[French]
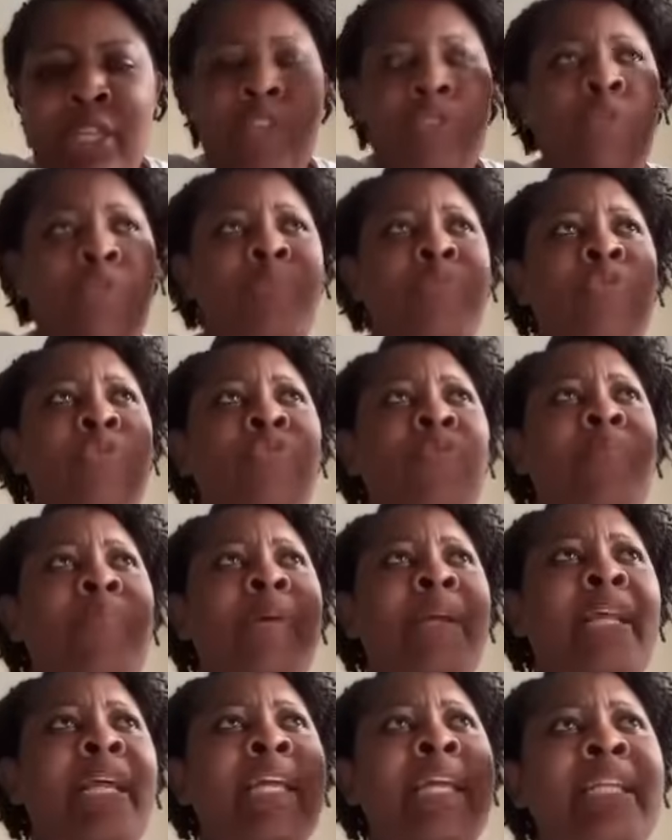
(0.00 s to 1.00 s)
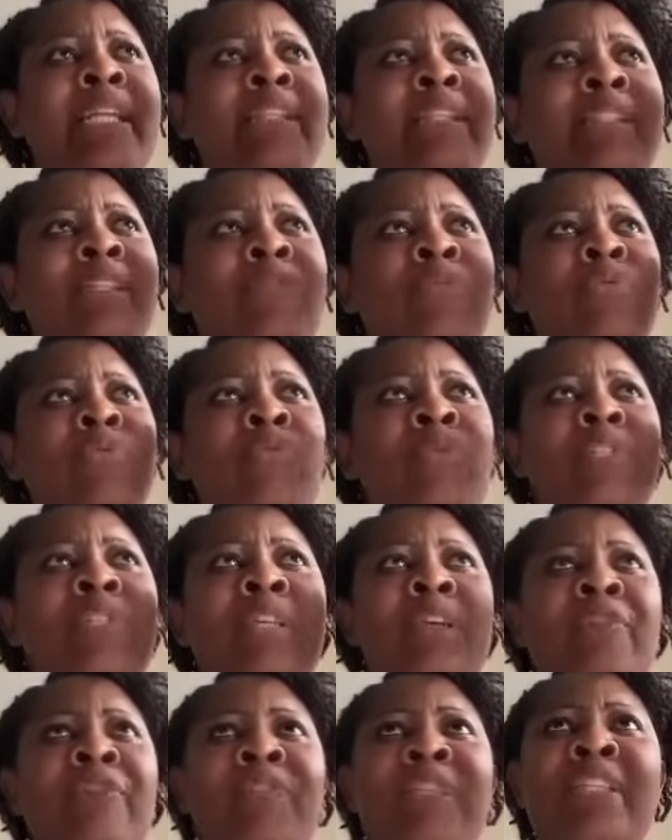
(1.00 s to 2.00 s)
Et je pense que par la qualité de nos
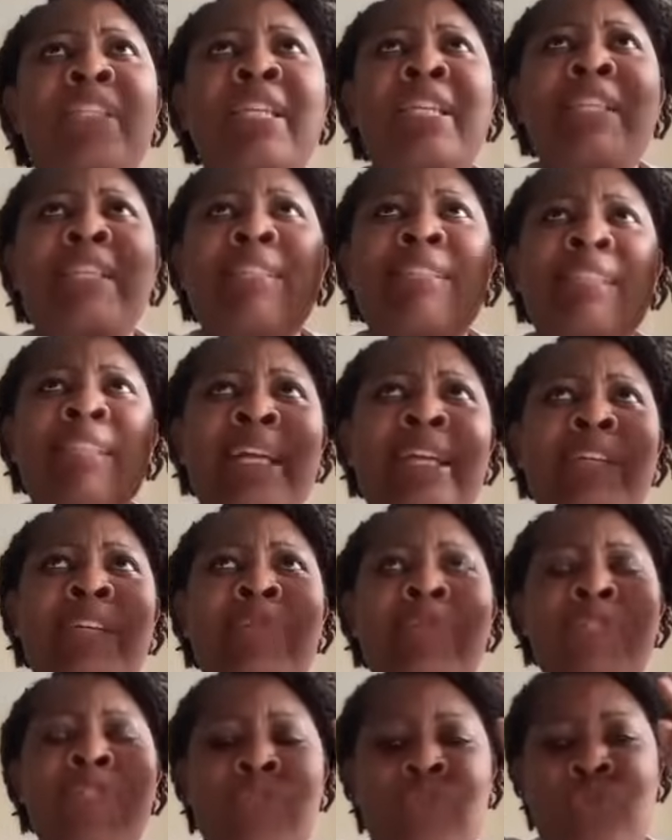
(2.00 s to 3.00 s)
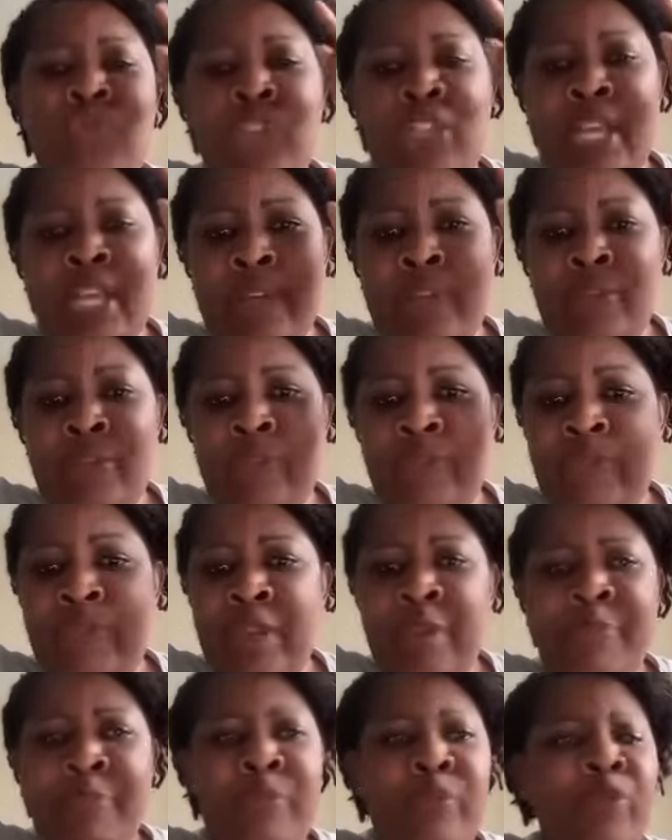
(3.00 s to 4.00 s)
services et les sacrifices que chacun
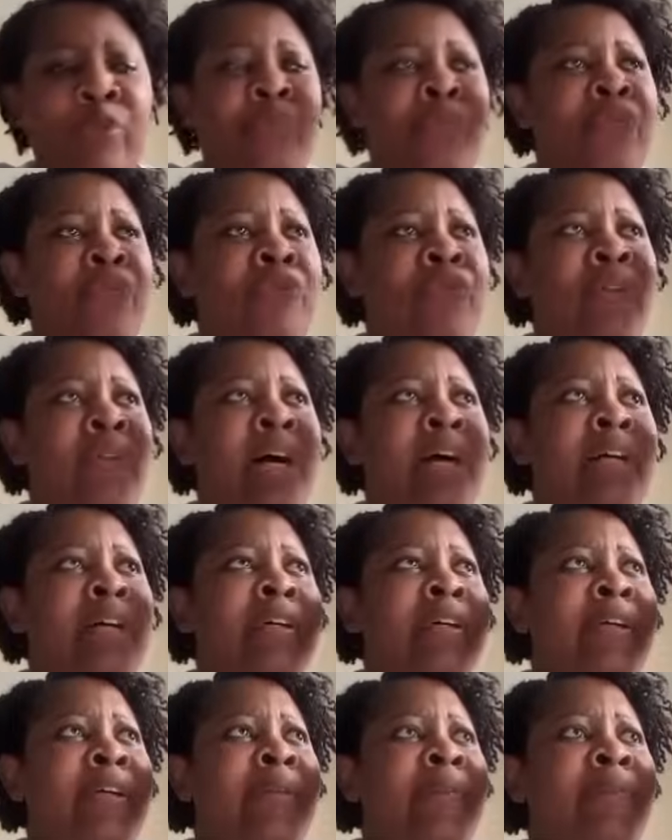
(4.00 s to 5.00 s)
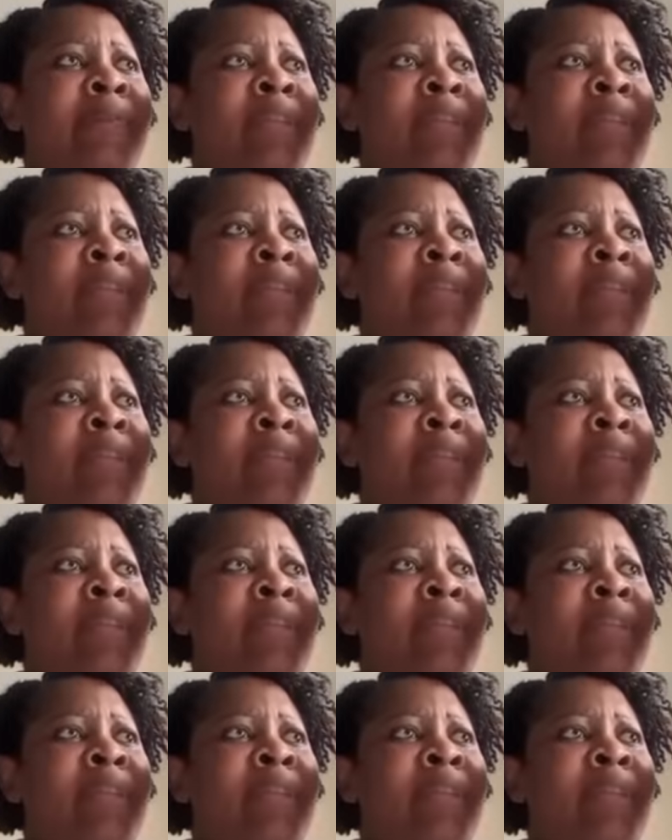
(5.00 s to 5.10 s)
fait pour pouvoir euh,